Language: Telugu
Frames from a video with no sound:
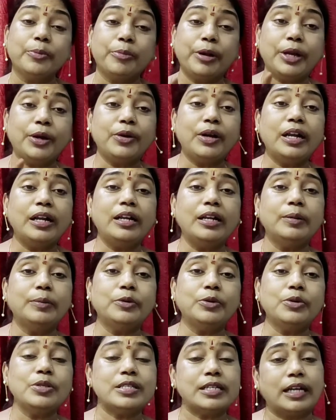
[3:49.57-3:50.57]

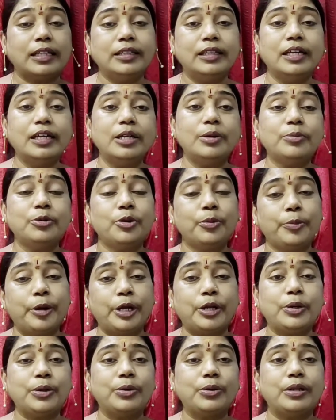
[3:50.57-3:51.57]
పెరుగన్నము చద్దన్నము
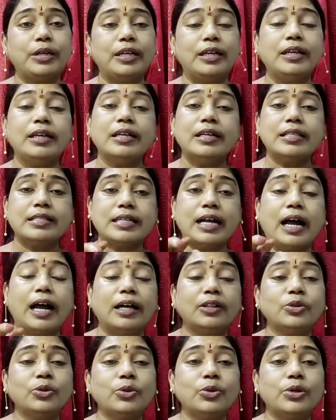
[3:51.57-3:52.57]
పెట్టుకొని
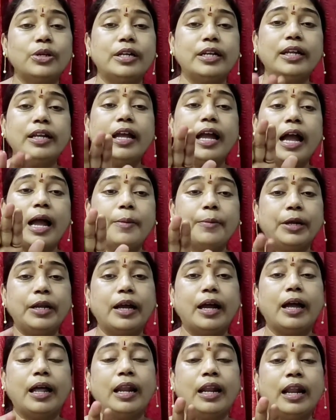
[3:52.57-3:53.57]
చాదుకోని
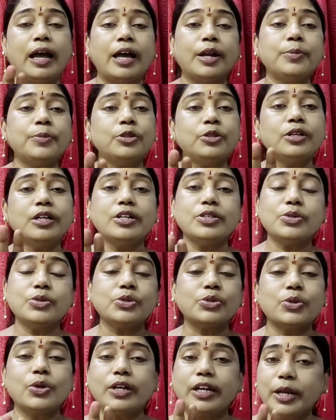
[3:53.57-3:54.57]
ఆమెను అల్లారముద్దుగా
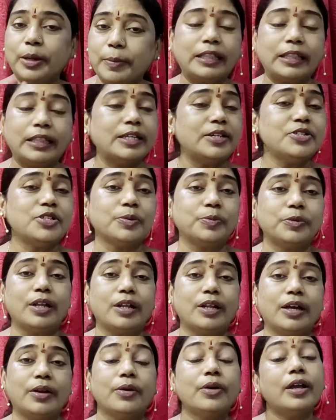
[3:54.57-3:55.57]
చూసుకోనని మాత్రం
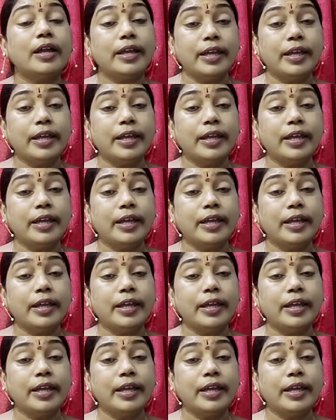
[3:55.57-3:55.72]
చెప్తున్నారు